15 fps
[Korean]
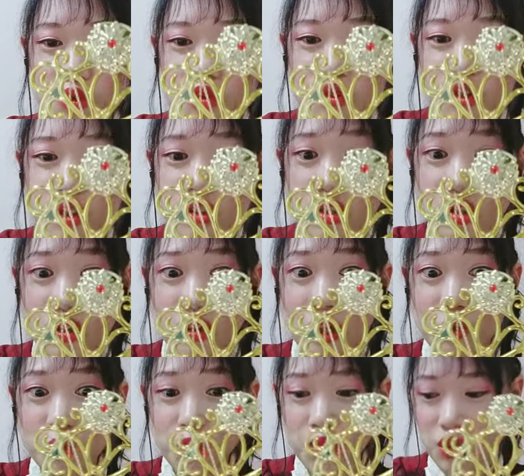쓰기 진짜
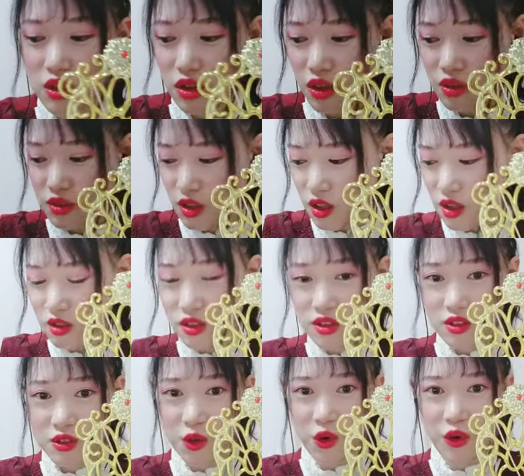딱 좋겠다는 생각이
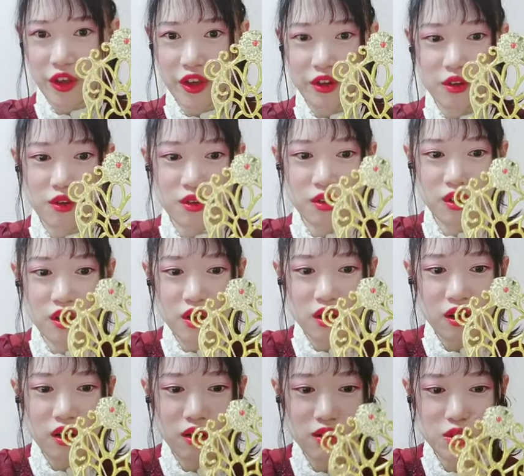든 거예요.
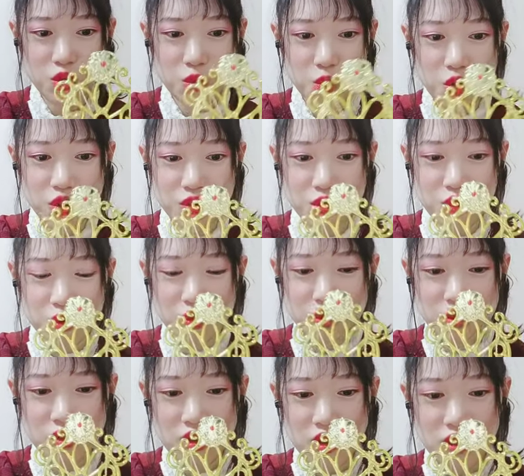아씨 넘어갔어.
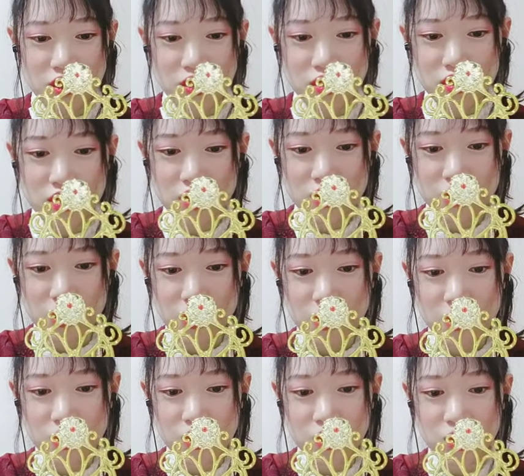
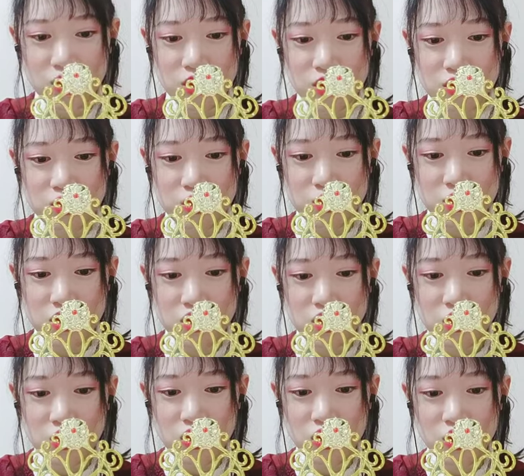그래서 이거를 좀
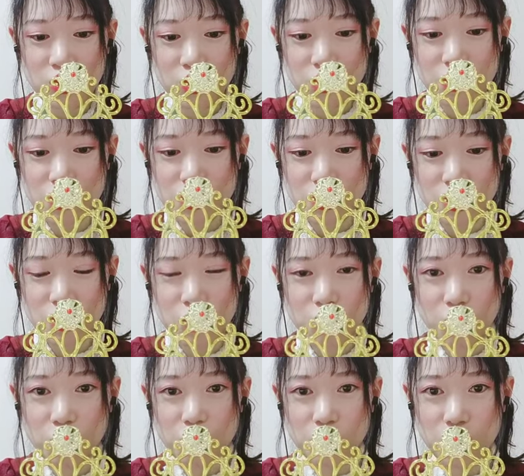신청했던 것도 있어요.
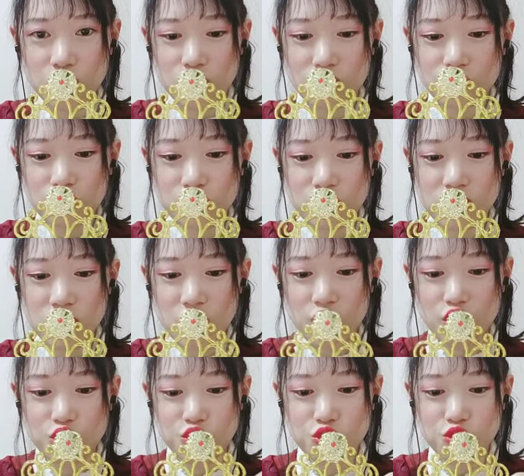너무 원작
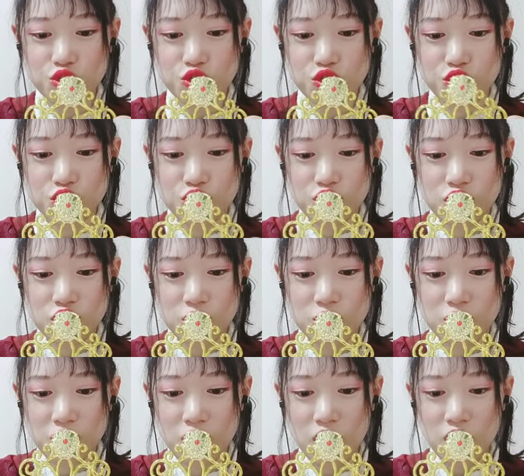충실해가지고
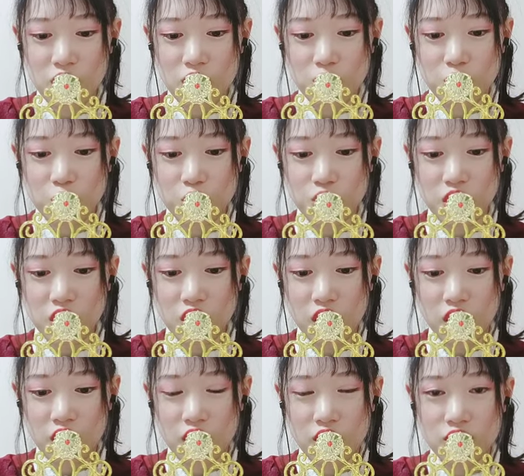지금
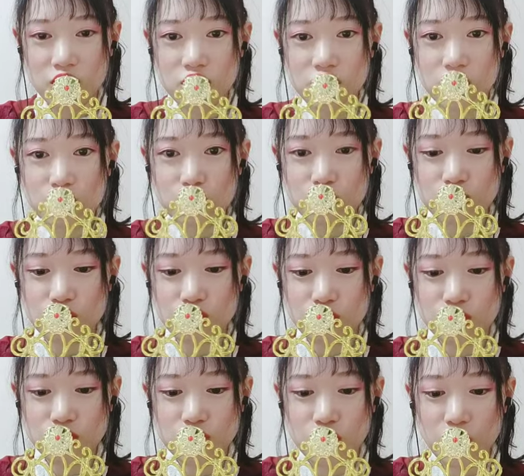보니까 크기도
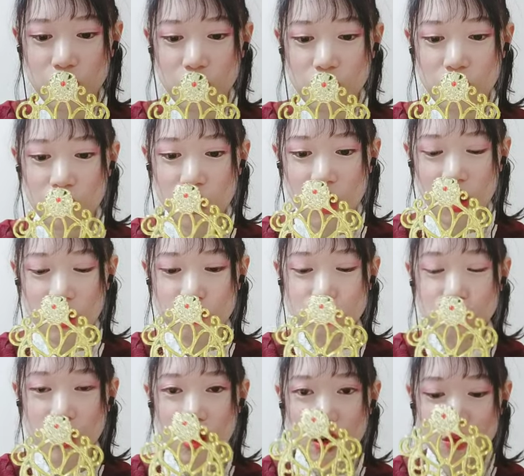그렇고요. 아,
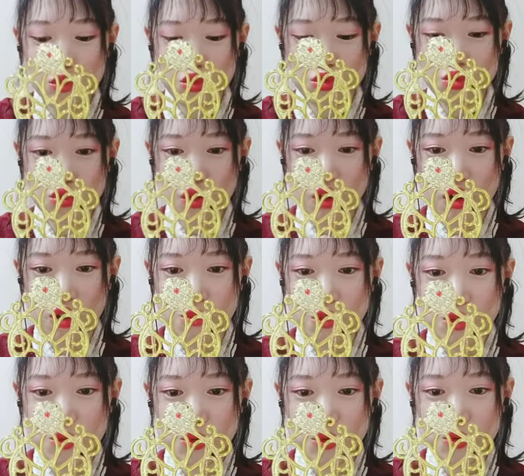무게감도
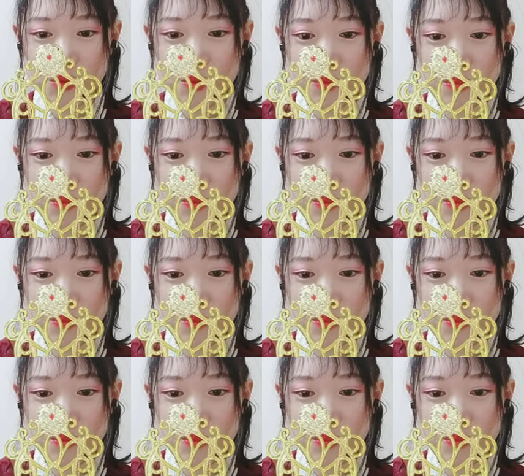무게감이고